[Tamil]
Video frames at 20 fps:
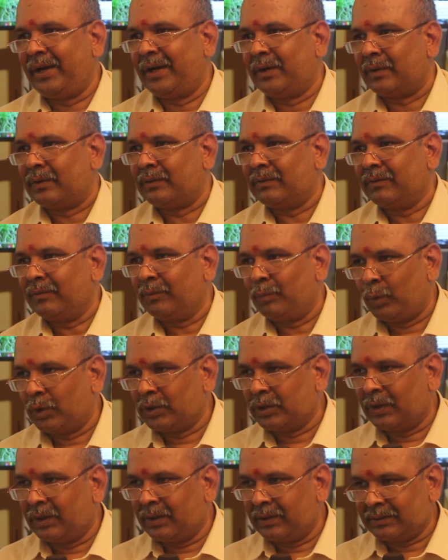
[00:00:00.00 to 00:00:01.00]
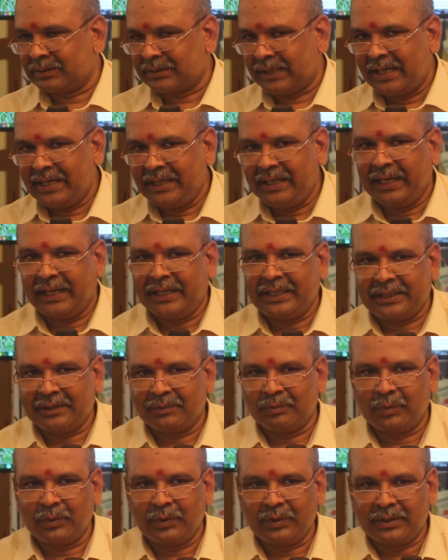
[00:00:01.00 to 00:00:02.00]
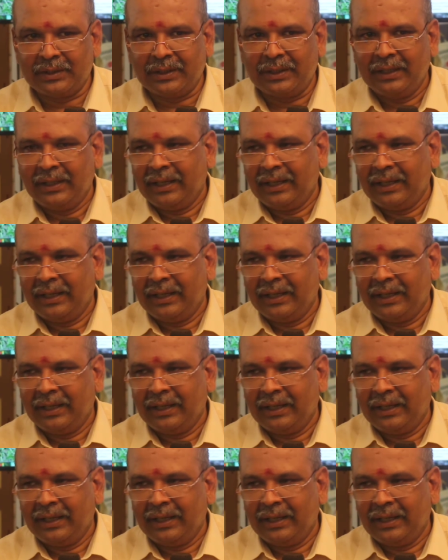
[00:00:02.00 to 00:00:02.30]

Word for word: வேணும் மொதல் தண்ணி அடிக்கும்போது